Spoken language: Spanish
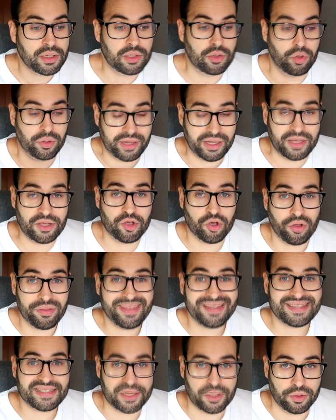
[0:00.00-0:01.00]
y lo que yo
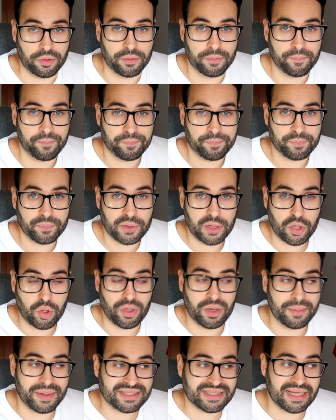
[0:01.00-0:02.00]
deseo. Que
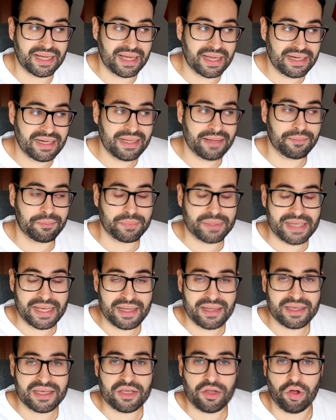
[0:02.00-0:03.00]
el Barça gane
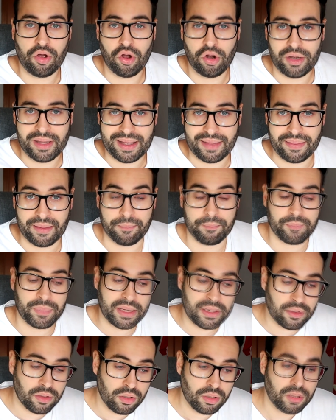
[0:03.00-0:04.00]
bien y con goleada,
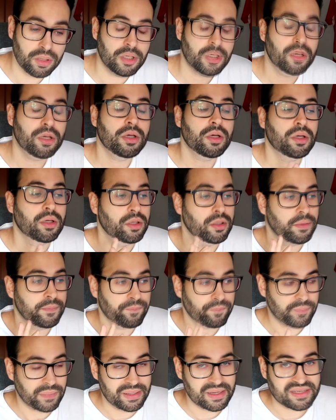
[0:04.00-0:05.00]
pero
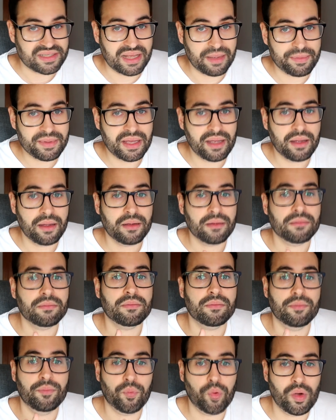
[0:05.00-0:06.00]
el Eslavia
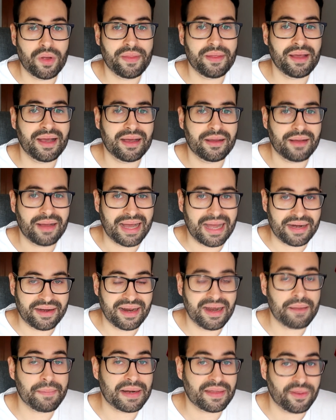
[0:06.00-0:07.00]
puede
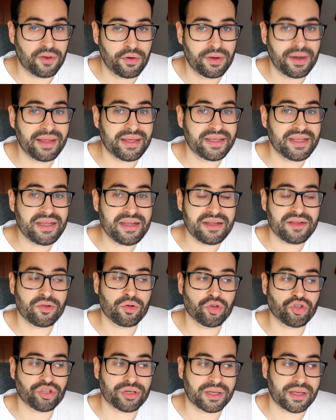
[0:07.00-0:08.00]
ganar al Barcelona e
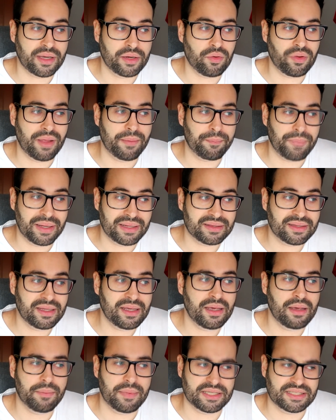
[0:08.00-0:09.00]
incluso sacar un
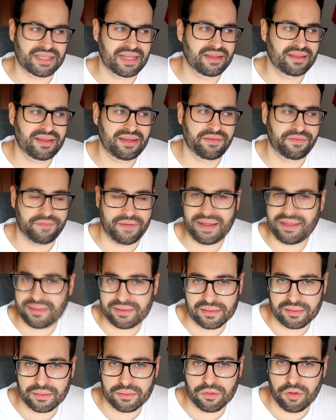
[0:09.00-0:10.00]
empate bastante
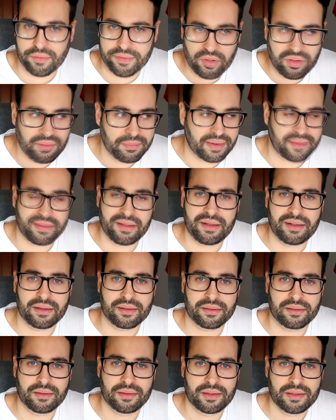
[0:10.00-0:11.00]
fácil. Lo digo de verdad.